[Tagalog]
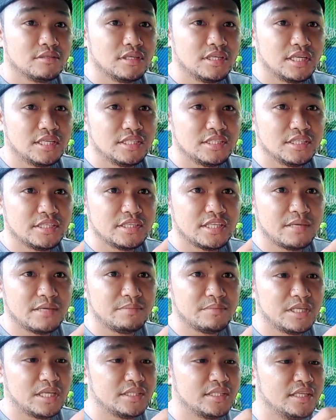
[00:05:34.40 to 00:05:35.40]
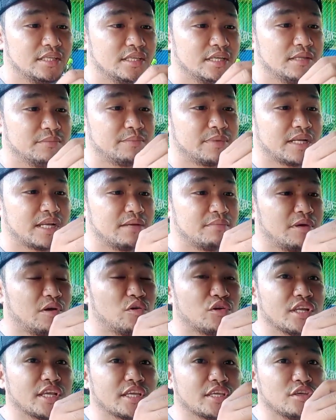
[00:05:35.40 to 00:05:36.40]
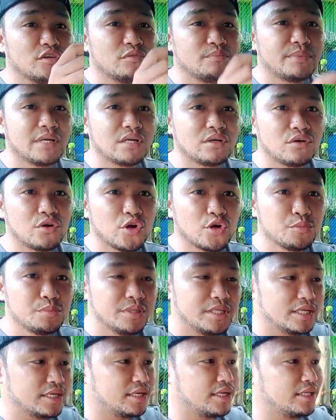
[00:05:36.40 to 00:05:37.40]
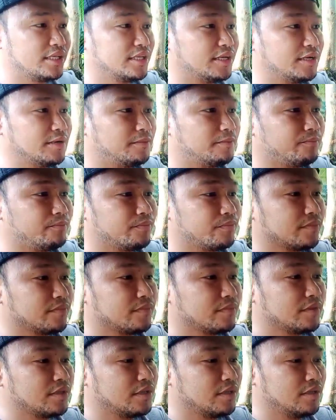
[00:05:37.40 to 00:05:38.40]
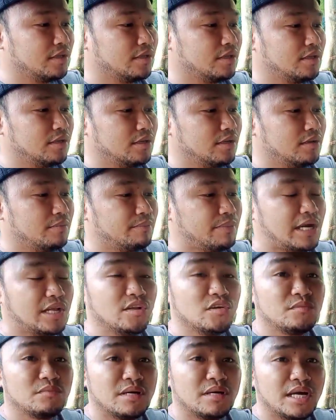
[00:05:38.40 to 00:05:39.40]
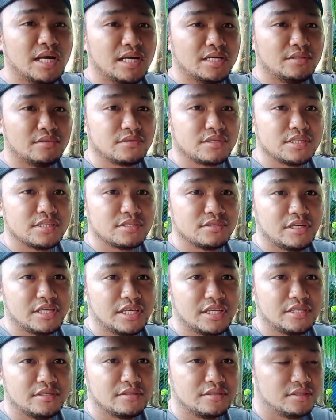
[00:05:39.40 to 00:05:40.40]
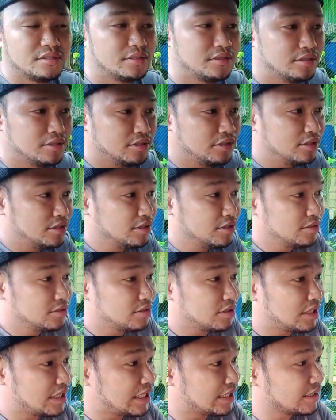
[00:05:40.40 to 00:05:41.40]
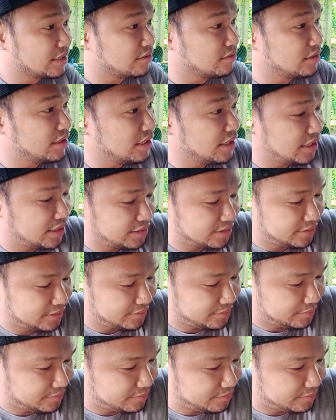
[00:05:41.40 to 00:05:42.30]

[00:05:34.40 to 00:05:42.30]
So ayan, ititape natin yan para makorek yung pag-curve ng kanyang palong maano. So ayan o. Oh. Cut ko na lang.